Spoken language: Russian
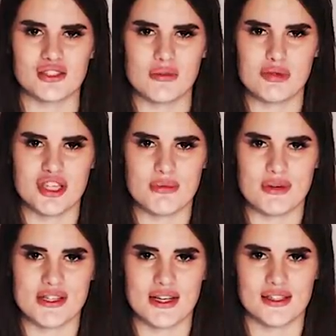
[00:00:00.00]
это вообще
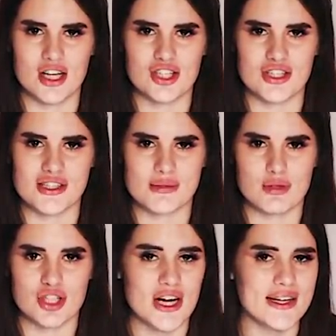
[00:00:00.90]
персонаж из
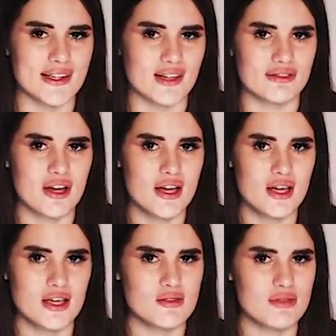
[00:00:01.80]
смешариков,
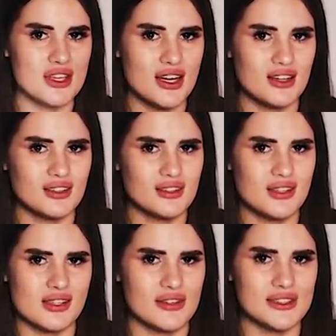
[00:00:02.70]
и меня
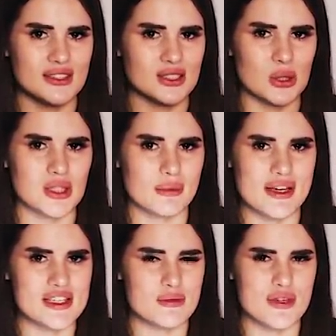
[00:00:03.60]
называет так только
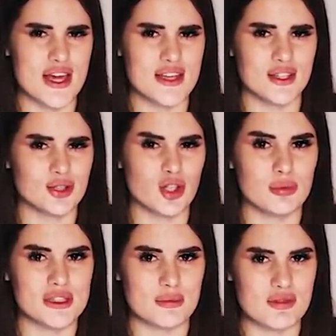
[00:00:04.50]
моя семья, и никто об
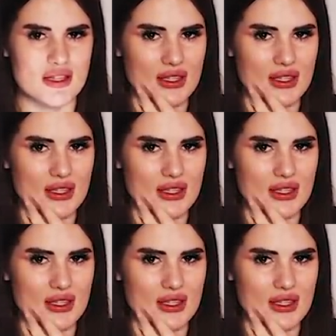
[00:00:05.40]
этом не